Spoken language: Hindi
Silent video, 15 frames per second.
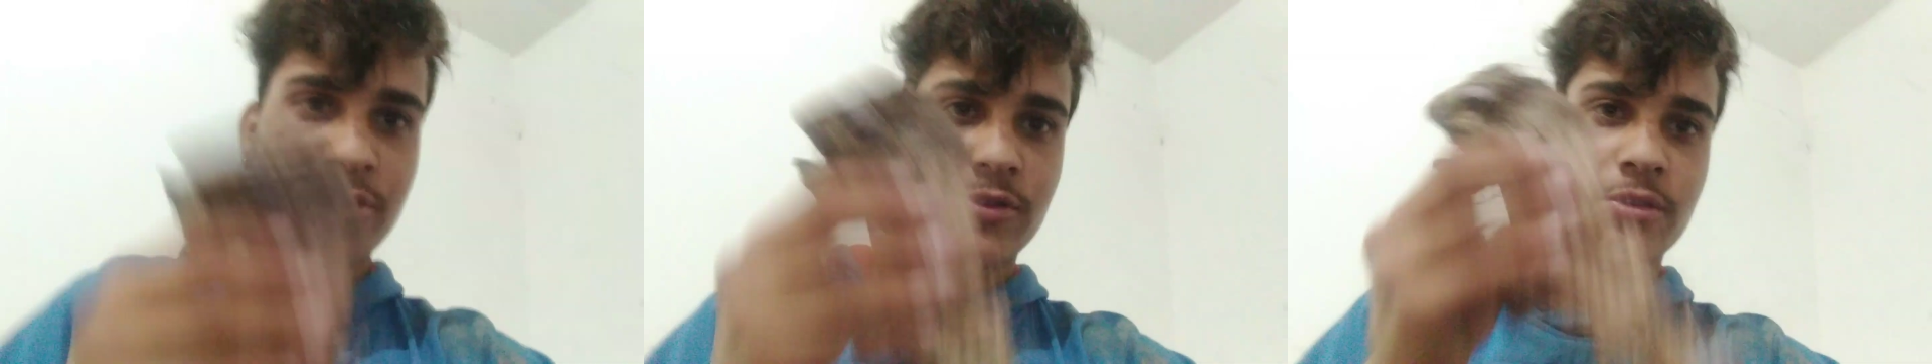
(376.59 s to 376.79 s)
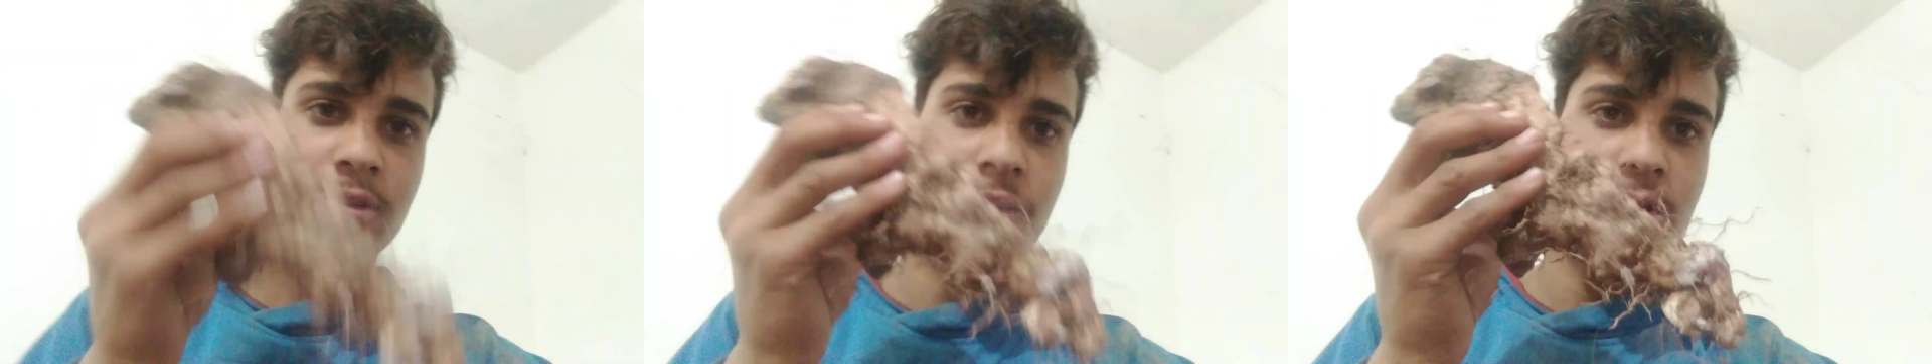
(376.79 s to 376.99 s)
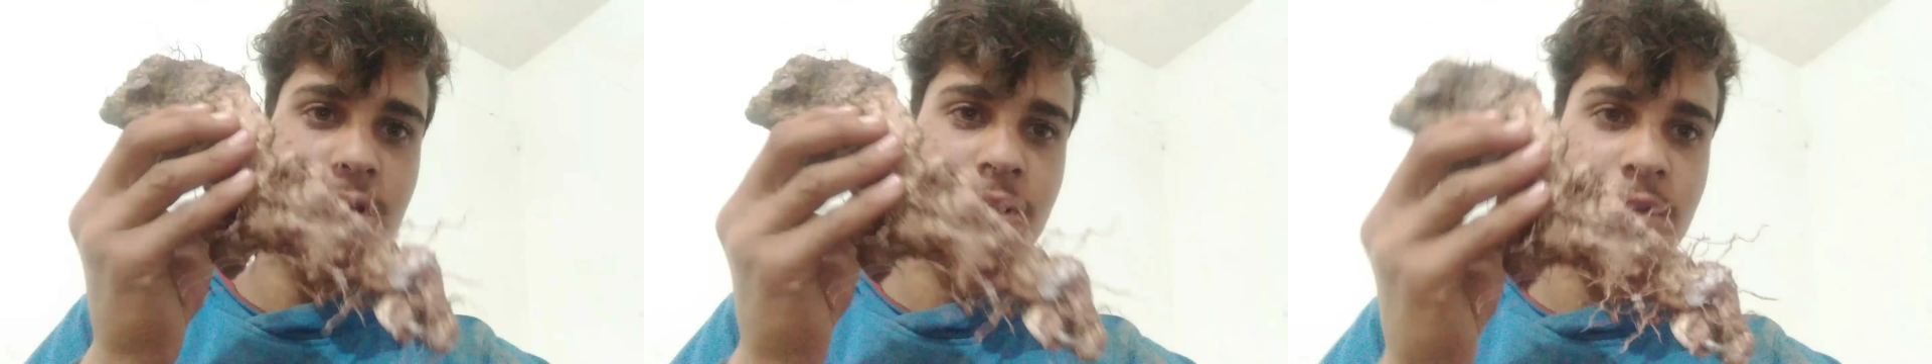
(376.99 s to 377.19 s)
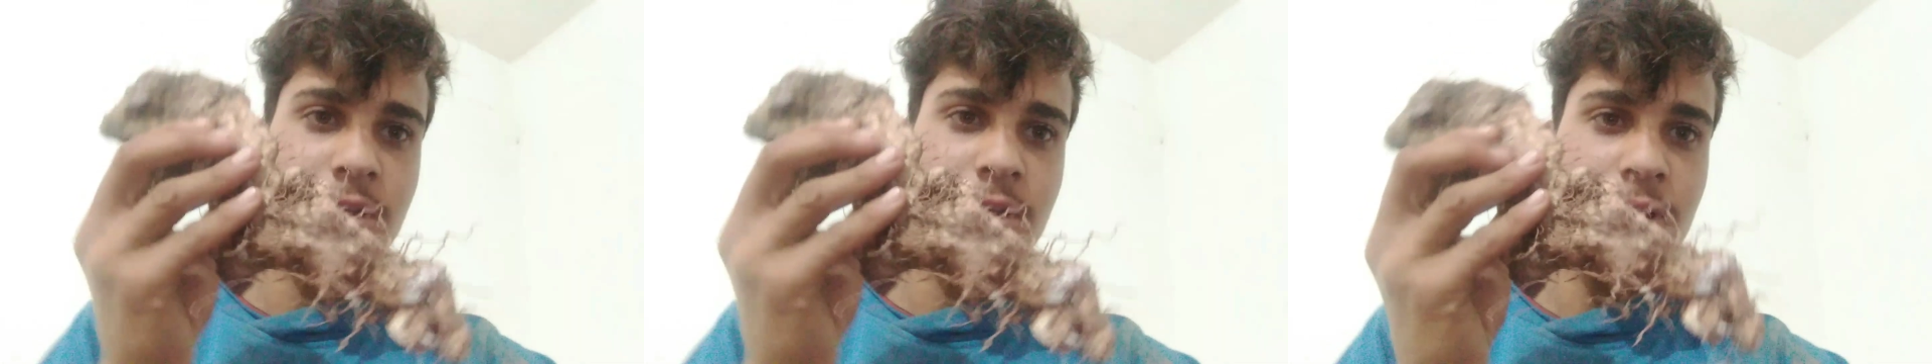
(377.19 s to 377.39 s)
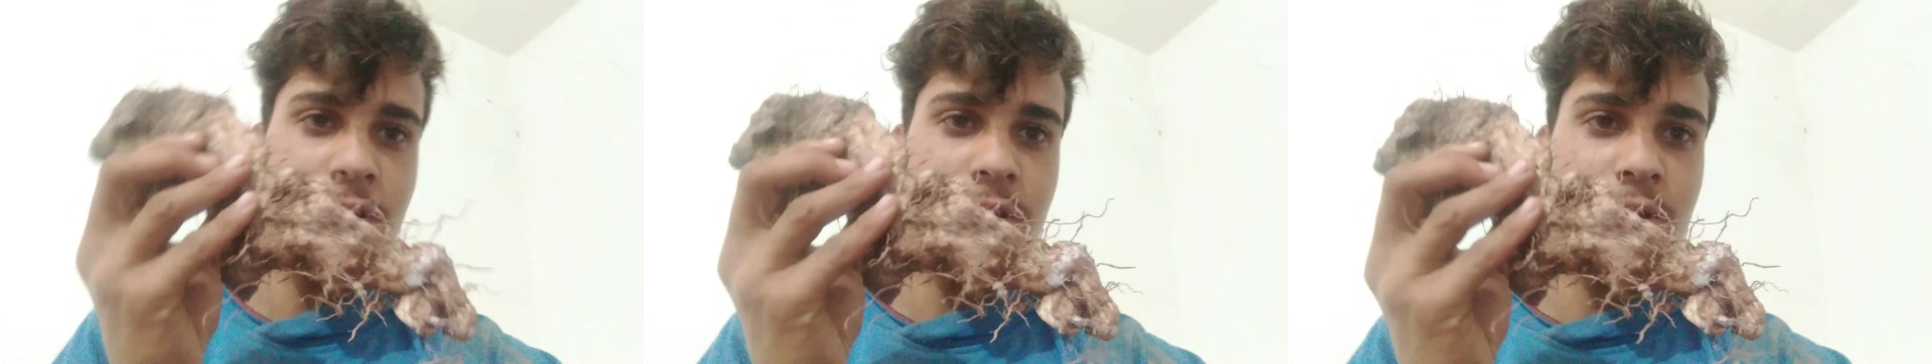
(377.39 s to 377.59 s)
पीस
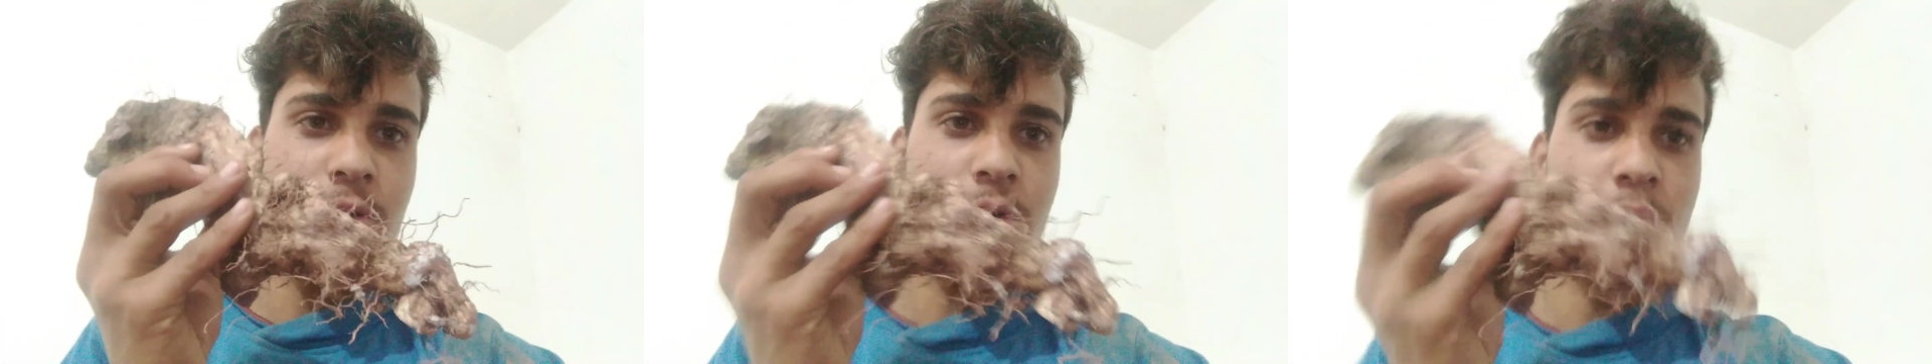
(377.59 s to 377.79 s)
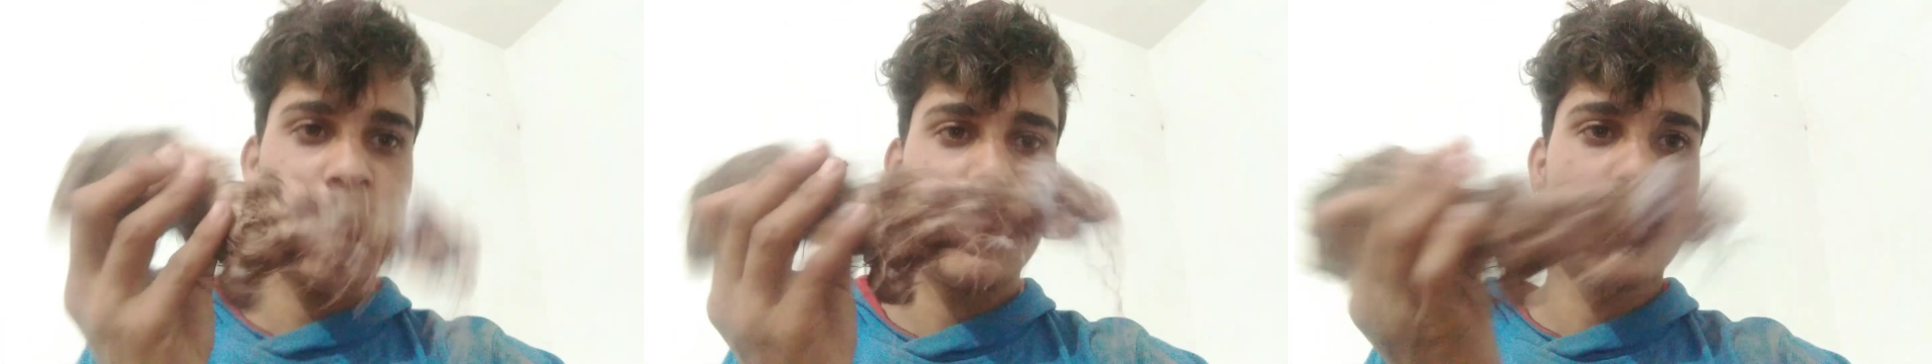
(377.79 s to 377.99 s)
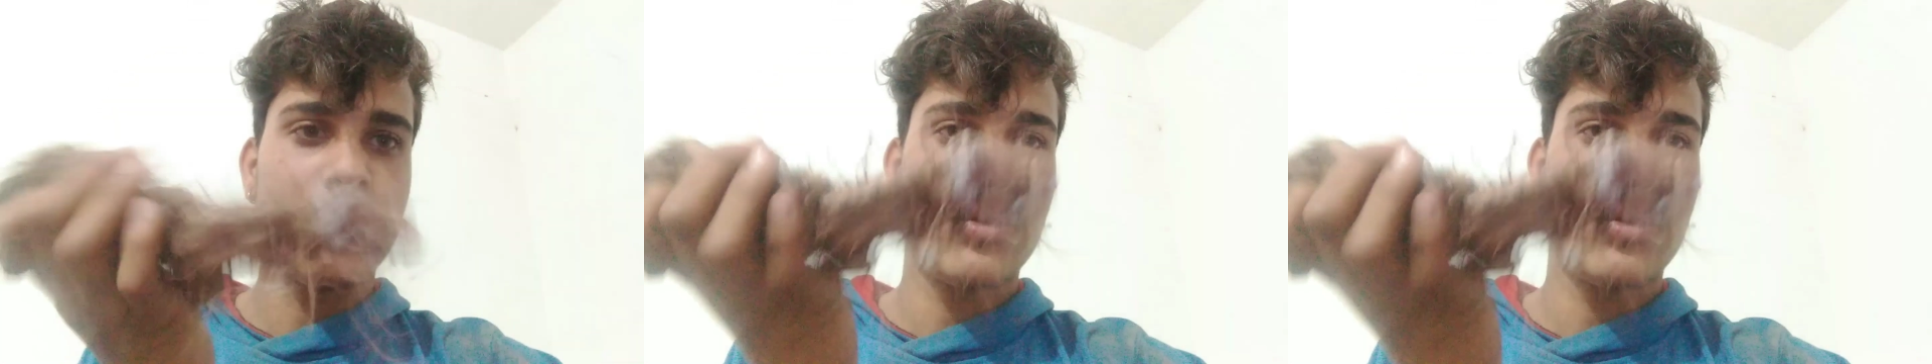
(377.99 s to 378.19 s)
है देखो